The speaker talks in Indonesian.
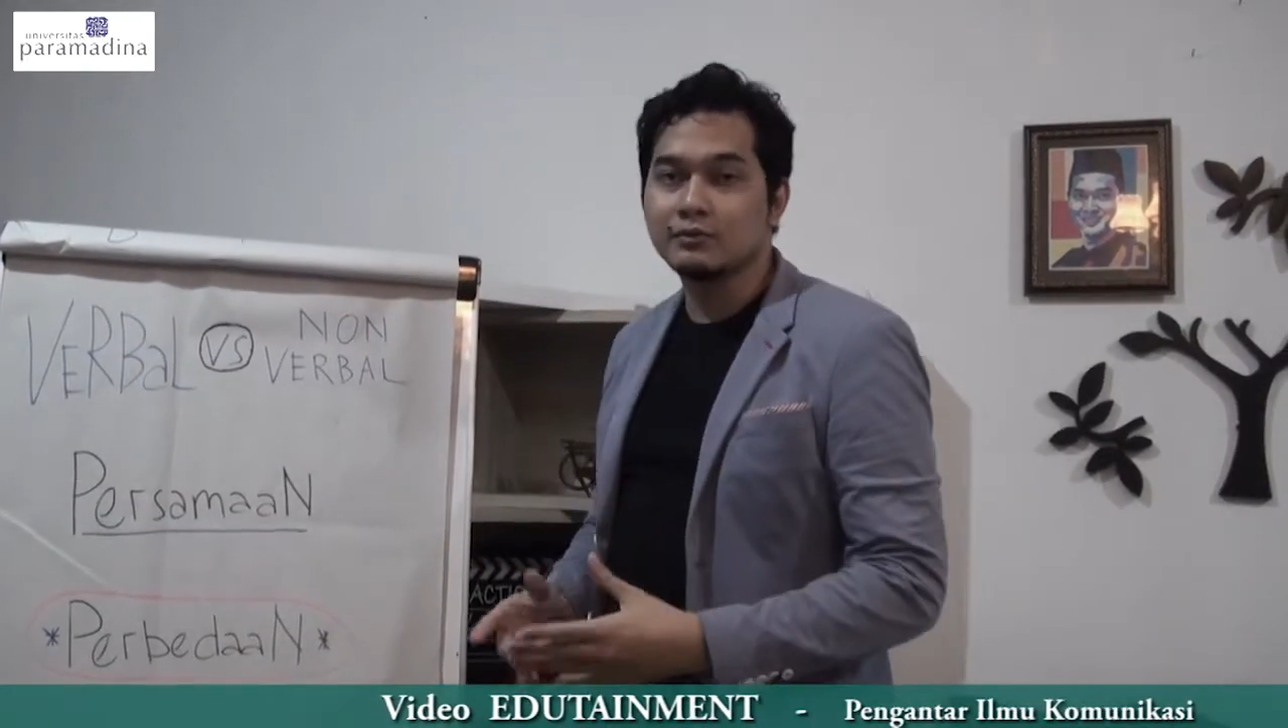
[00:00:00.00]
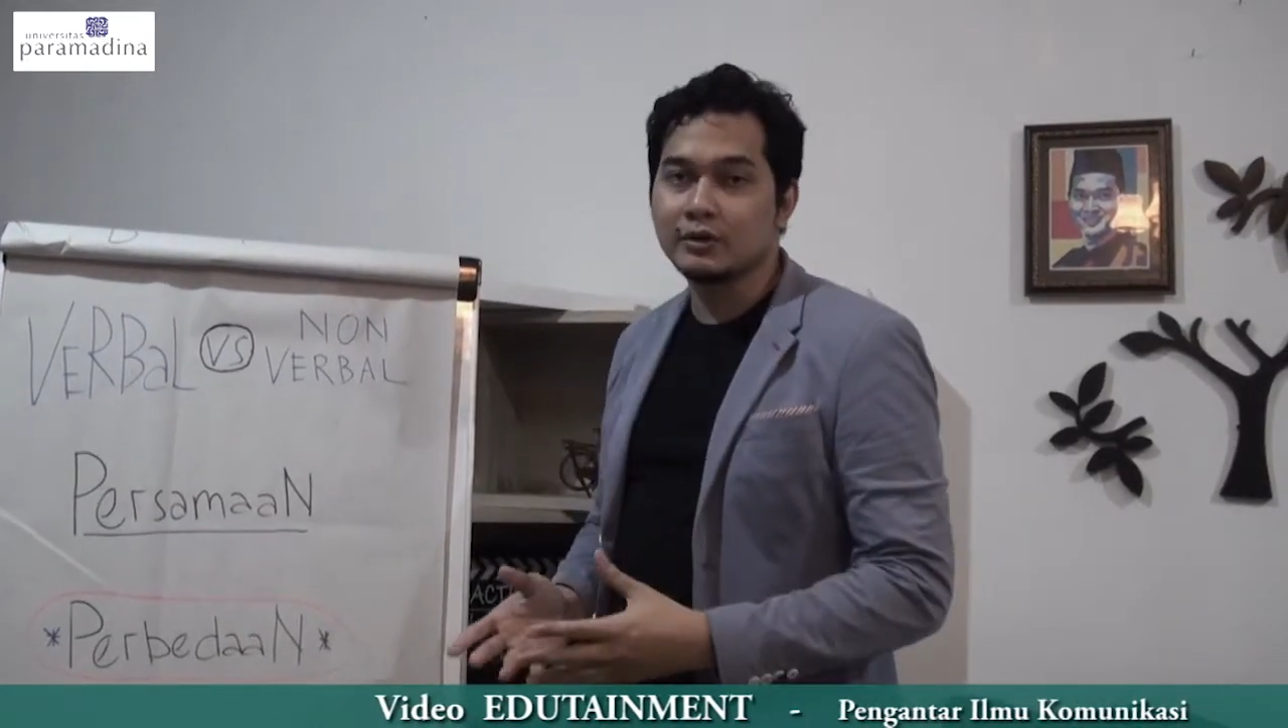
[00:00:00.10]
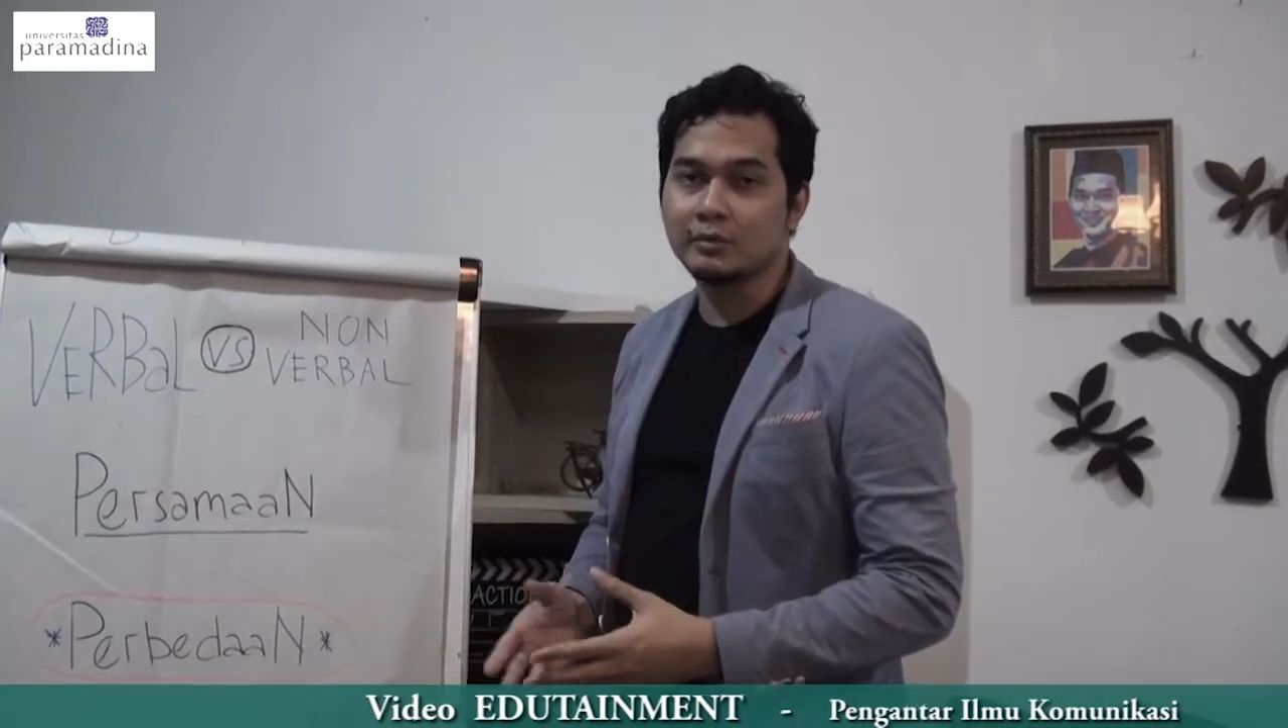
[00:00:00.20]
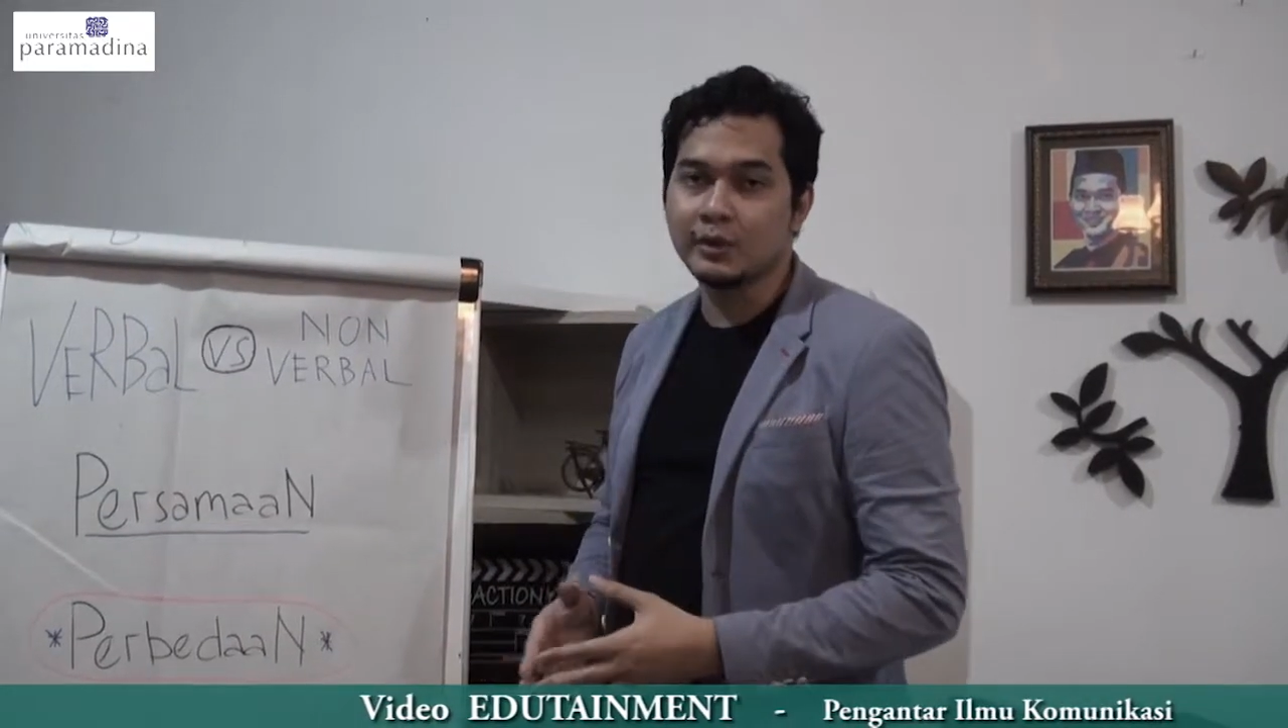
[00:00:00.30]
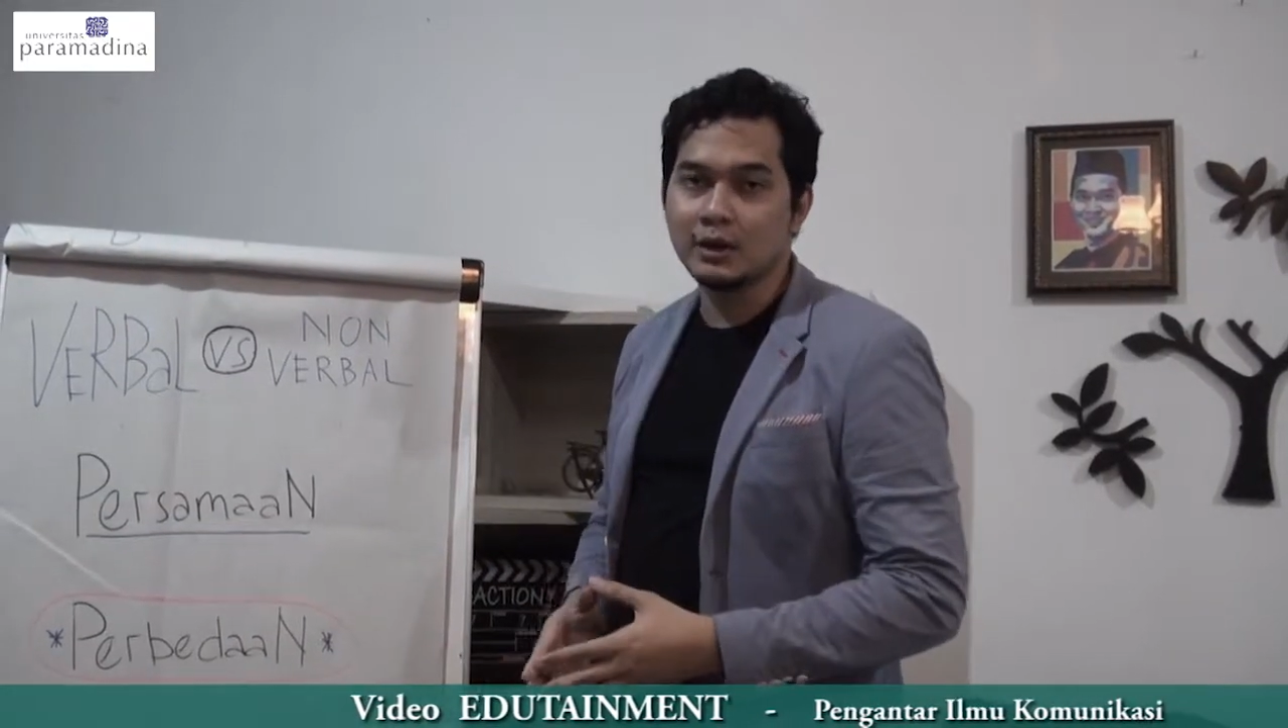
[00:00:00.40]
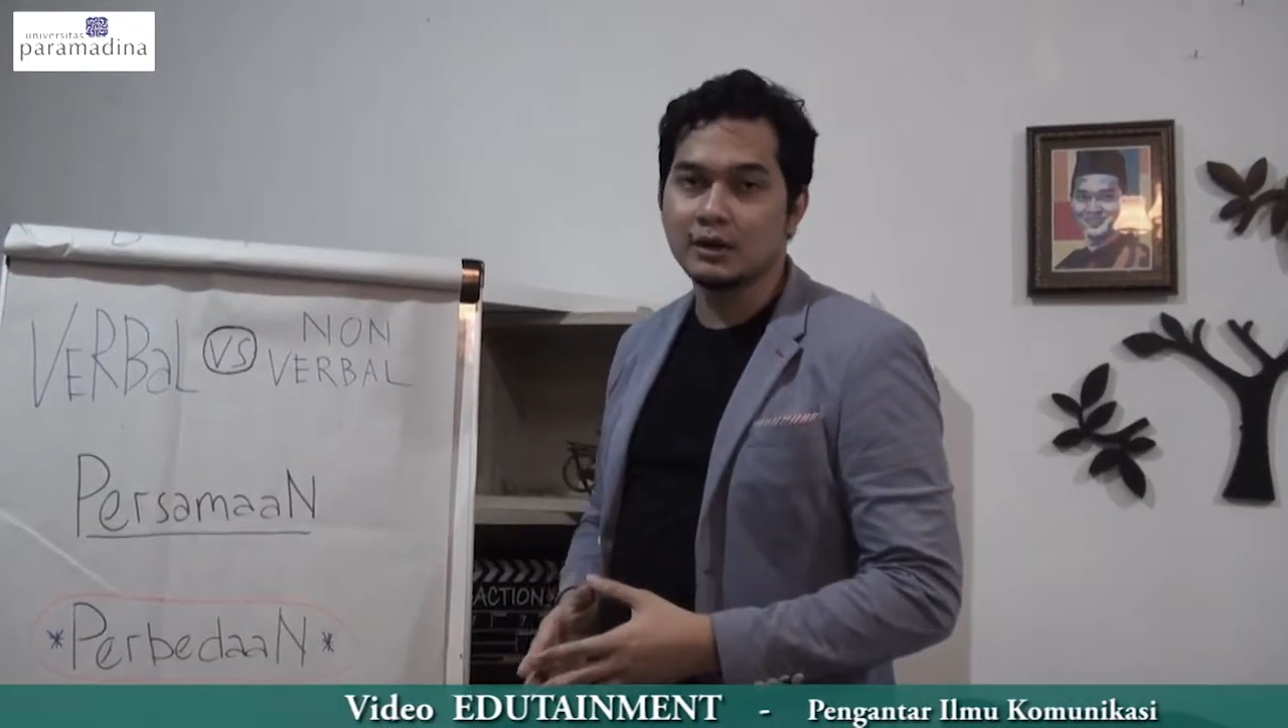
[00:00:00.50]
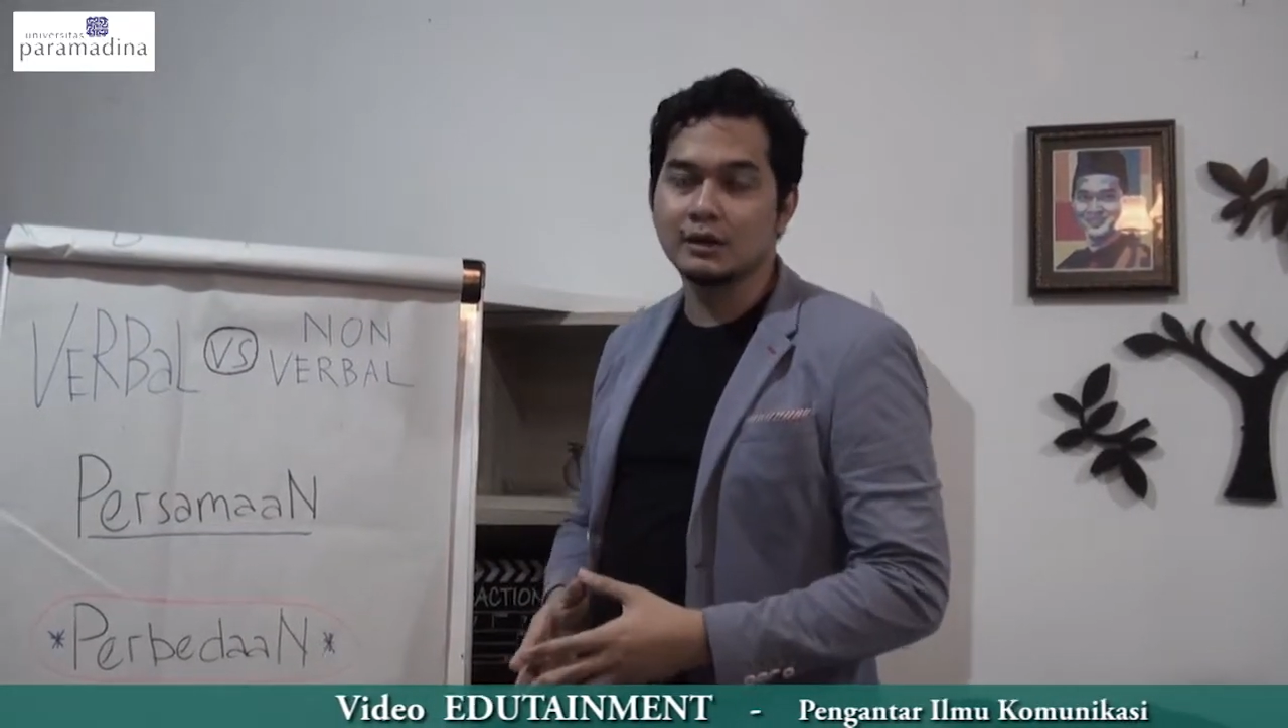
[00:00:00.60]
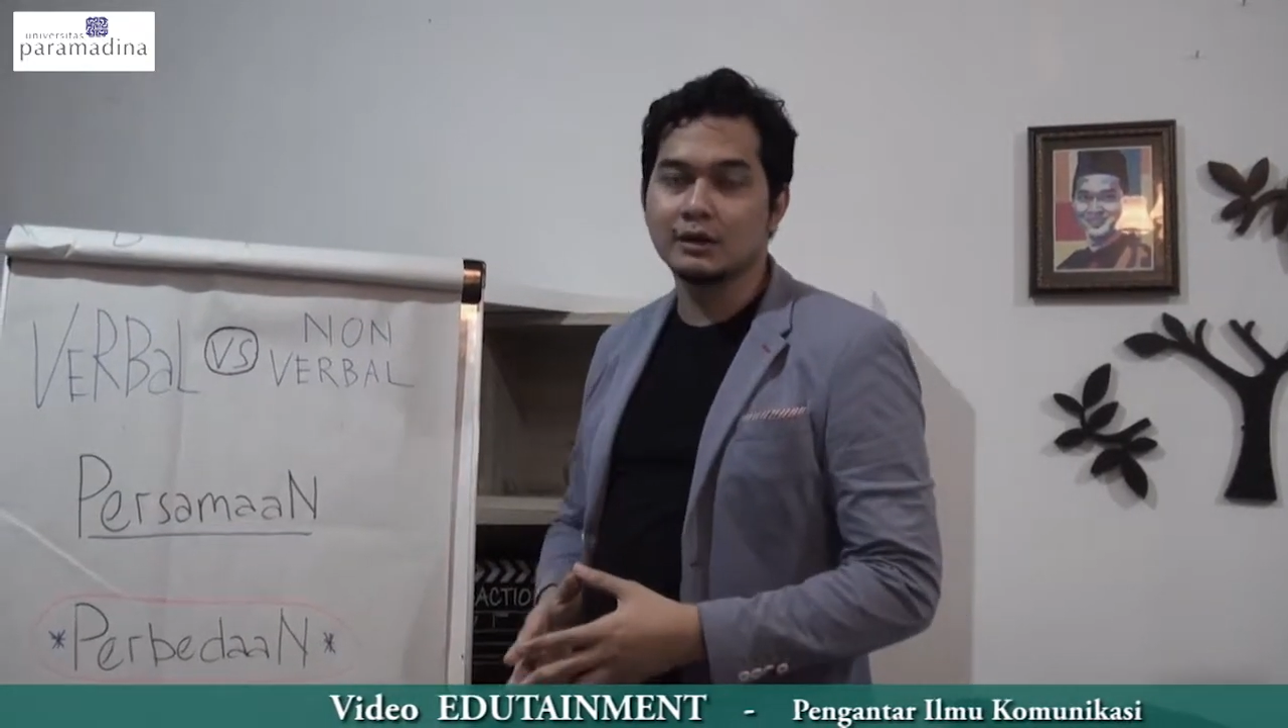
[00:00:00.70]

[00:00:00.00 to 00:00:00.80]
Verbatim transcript: verbal